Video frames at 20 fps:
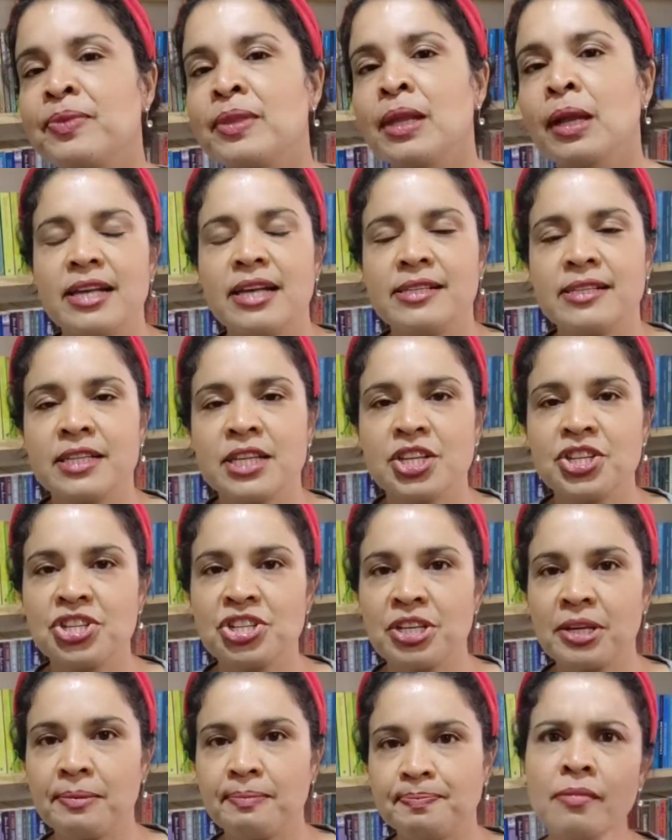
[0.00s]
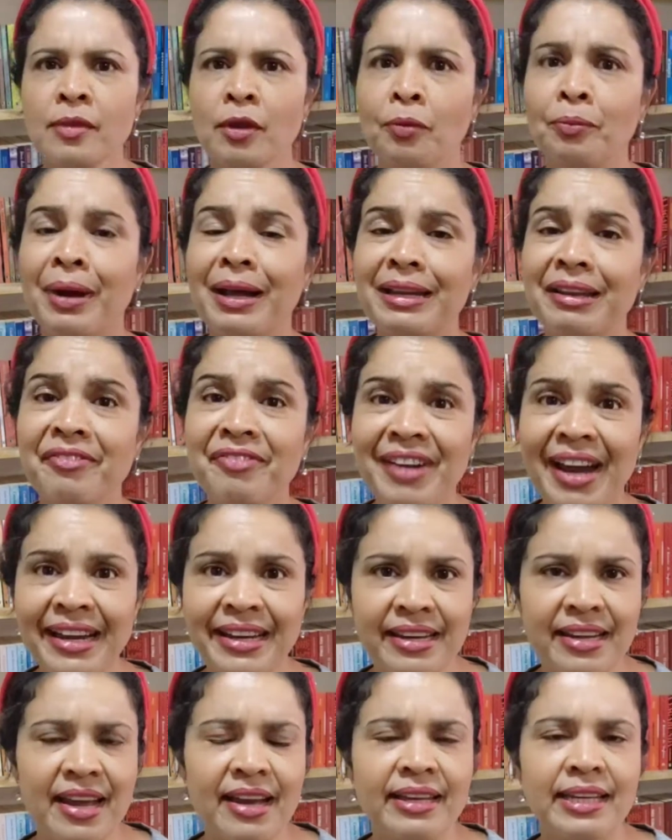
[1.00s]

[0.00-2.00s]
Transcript: Existe uma livraria,